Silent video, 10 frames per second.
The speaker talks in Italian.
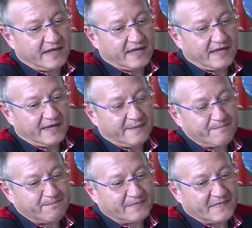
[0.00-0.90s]
e
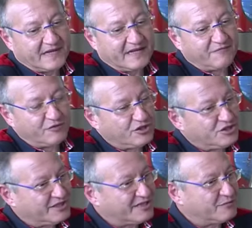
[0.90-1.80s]
mm, la
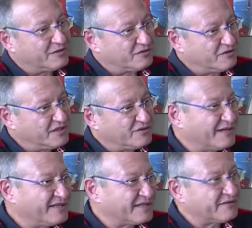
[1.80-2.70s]
fuoriuscita di questo disco
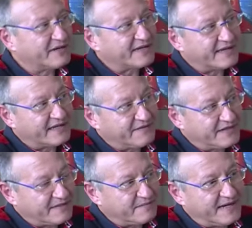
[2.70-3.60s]
all'interno del canale
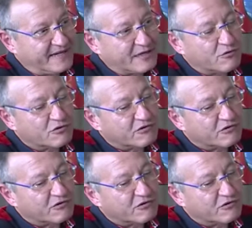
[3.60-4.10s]
vertebrale dà un